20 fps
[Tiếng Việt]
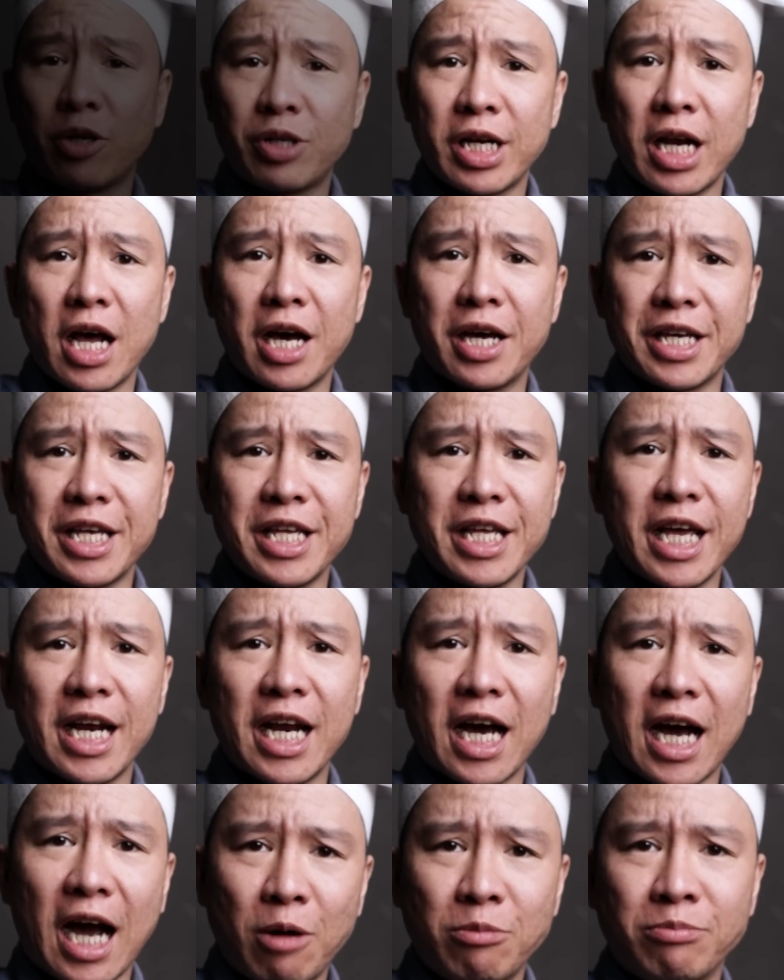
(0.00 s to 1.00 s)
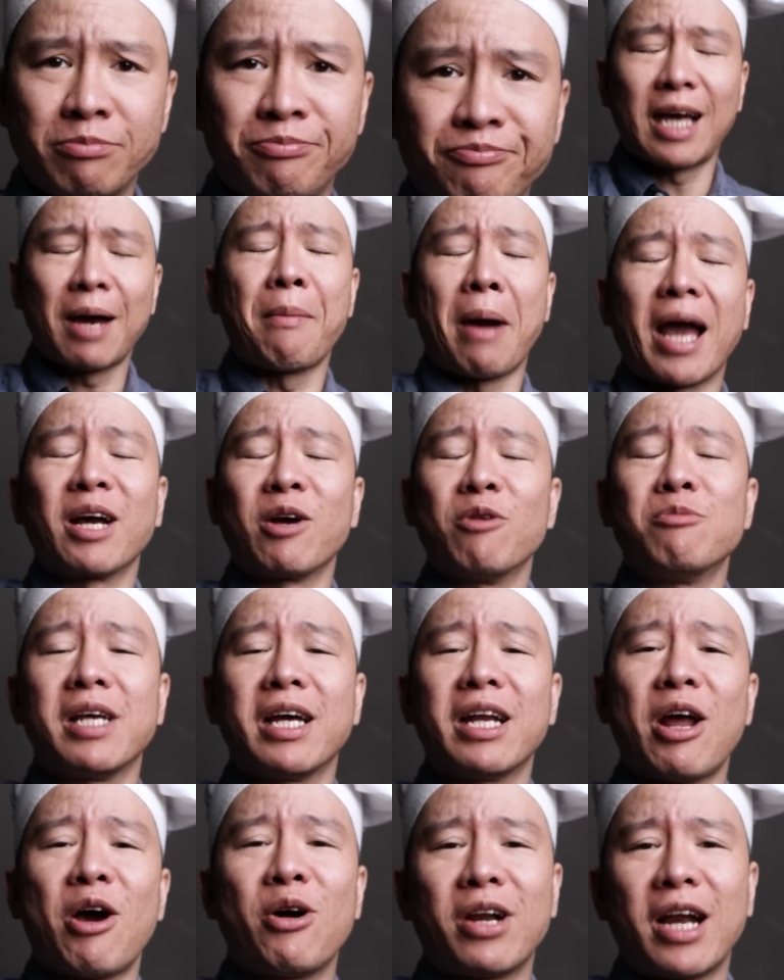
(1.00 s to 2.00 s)
Câu trả lời dĩ nhiên là không. Các bạn cũng
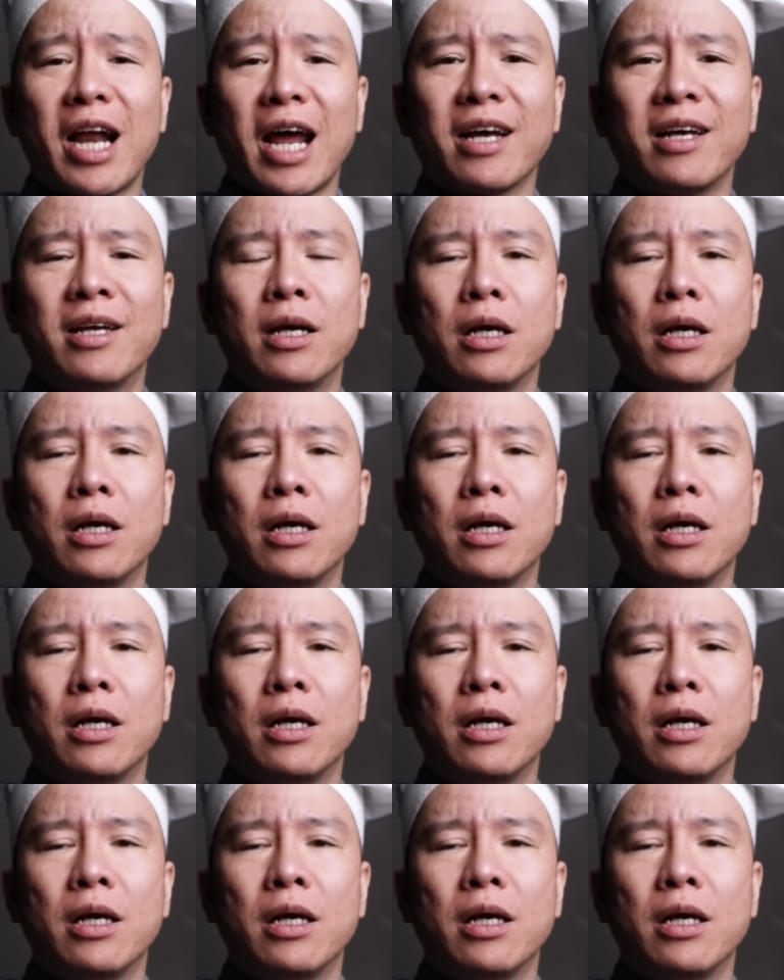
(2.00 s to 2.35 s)
sẽ nói rằng